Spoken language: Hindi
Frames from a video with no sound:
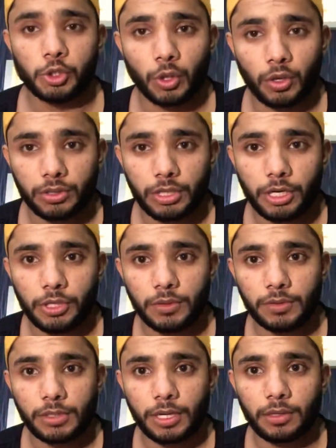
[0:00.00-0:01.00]
शॉर्टकट
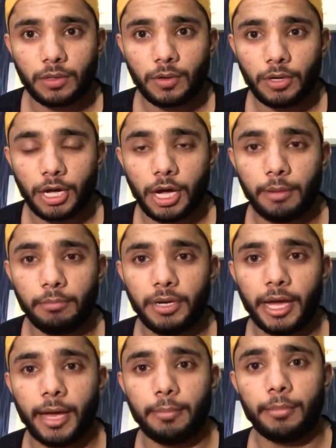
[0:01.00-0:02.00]
यूज़ करते हो कि कम
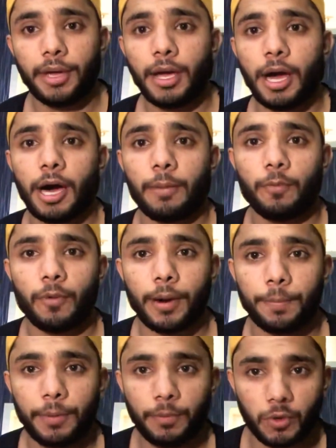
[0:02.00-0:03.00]
टाइम में आप वहाँ
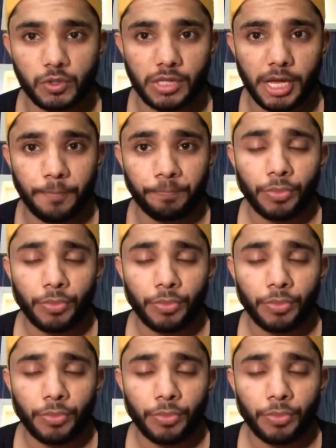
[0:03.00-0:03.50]
पर पहुँच जाएँ